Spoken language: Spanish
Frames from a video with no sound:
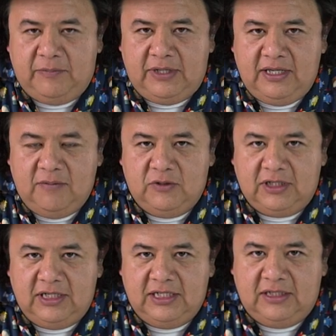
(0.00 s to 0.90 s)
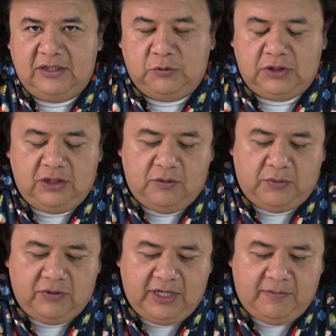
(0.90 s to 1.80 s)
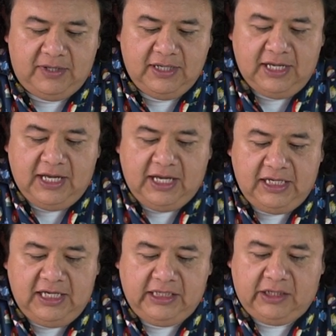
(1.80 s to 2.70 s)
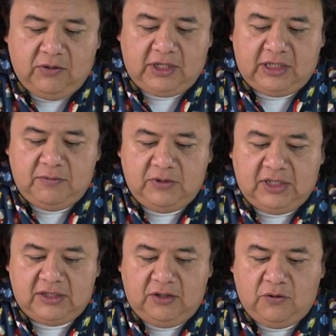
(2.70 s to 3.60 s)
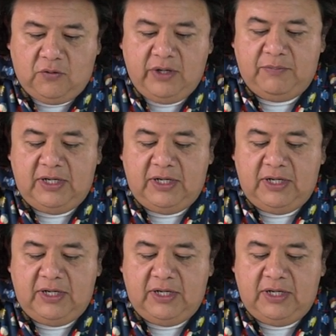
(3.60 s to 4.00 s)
repetíamos en este sucendo programa y creo que tenemos que hacerlo con una